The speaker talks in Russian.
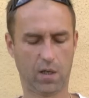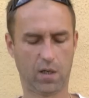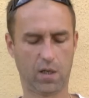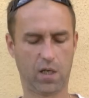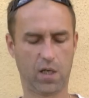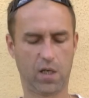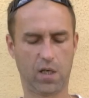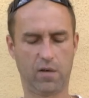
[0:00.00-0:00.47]

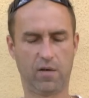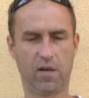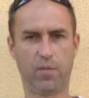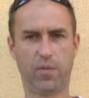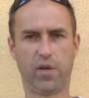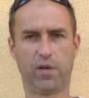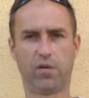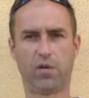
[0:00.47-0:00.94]
А,
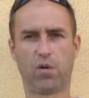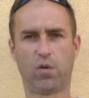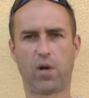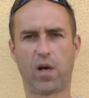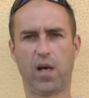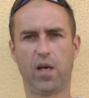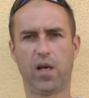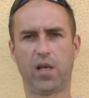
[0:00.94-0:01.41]
во-первых,
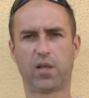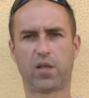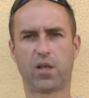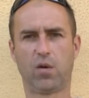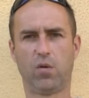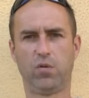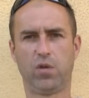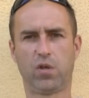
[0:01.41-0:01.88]

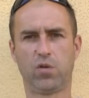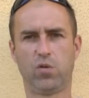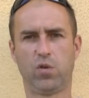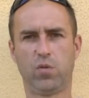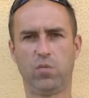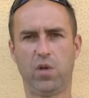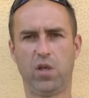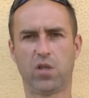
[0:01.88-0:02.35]
рукоятка у них
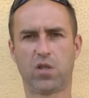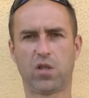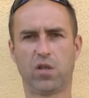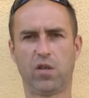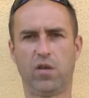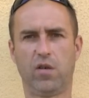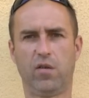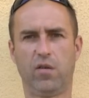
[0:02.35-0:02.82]
чуть
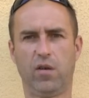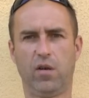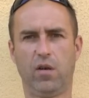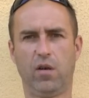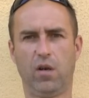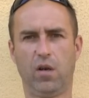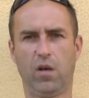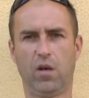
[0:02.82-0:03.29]
меньше.
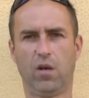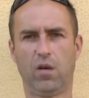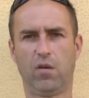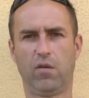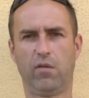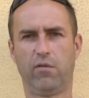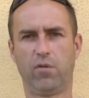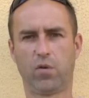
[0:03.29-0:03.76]

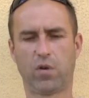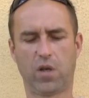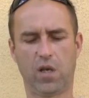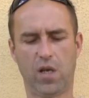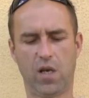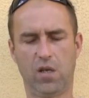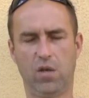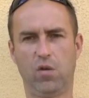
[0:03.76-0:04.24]
В
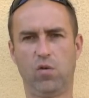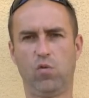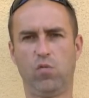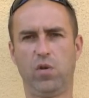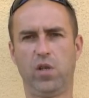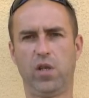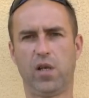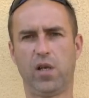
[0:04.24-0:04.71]
руке они у
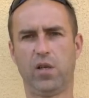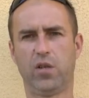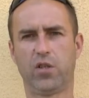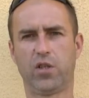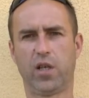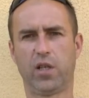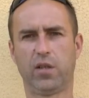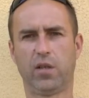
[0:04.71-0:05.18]
меня
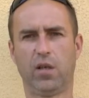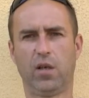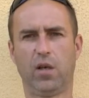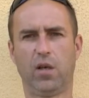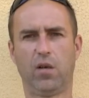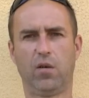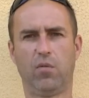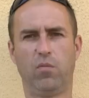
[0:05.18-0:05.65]
лежат
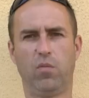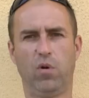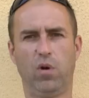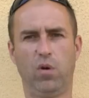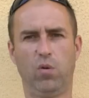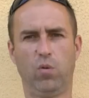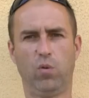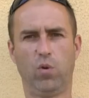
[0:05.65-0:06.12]

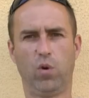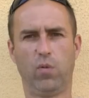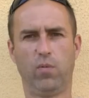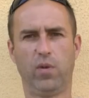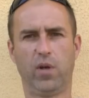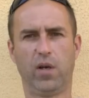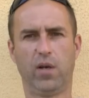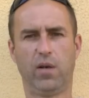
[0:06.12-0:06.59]
более
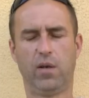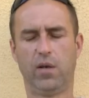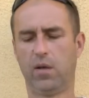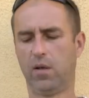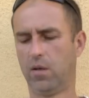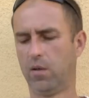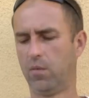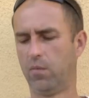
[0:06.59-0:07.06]
удобно,
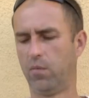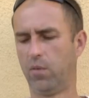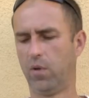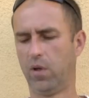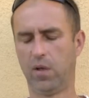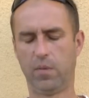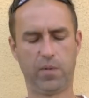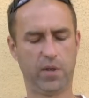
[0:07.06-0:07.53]

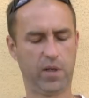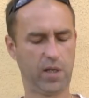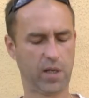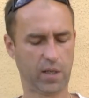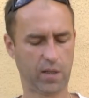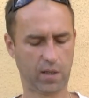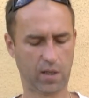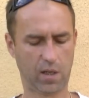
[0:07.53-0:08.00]
более
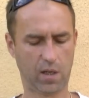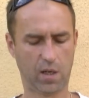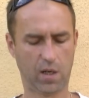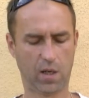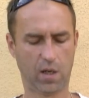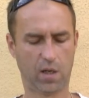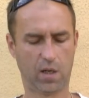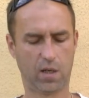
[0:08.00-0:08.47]
приятно.
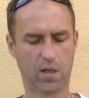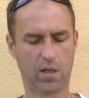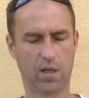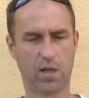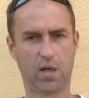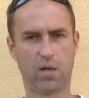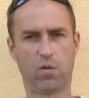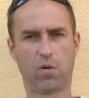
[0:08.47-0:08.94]

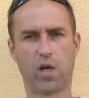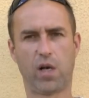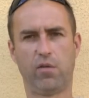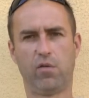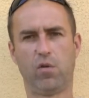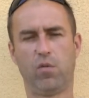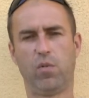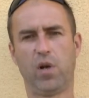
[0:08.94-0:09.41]
А, у
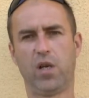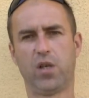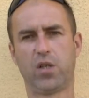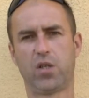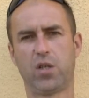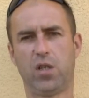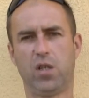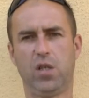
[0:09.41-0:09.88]
кого
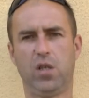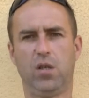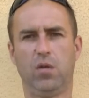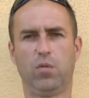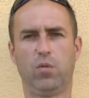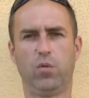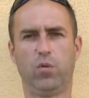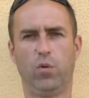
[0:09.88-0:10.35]

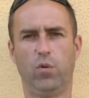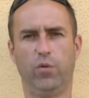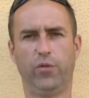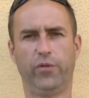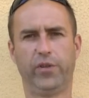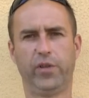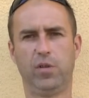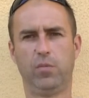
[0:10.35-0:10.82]
большие
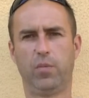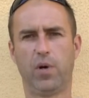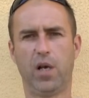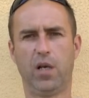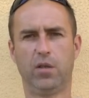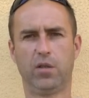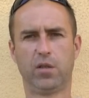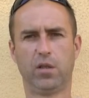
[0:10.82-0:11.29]
толстые
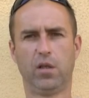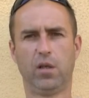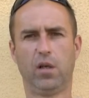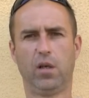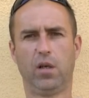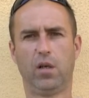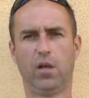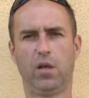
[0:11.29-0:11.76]
пальцы,
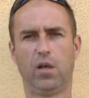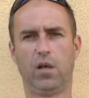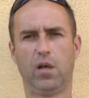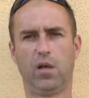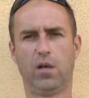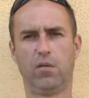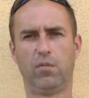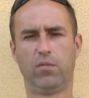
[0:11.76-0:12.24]

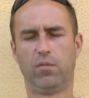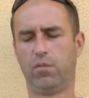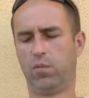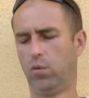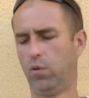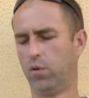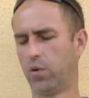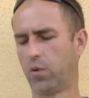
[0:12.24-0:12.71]

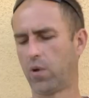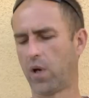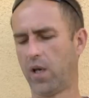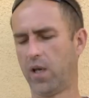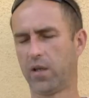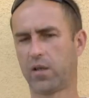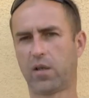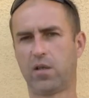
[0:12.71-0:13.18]
будет
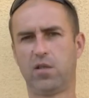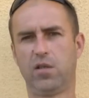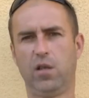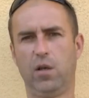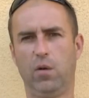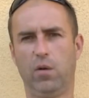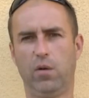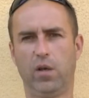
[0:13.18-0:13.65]
рукоятка
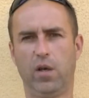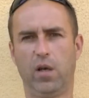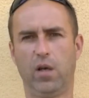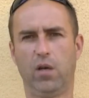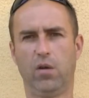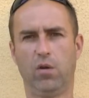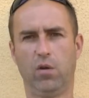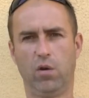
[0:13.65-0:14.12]

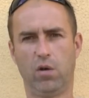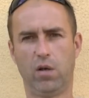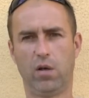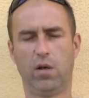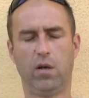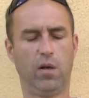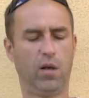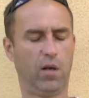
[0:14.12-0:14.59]
зеленая.
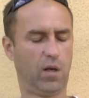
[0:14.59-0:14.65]
Но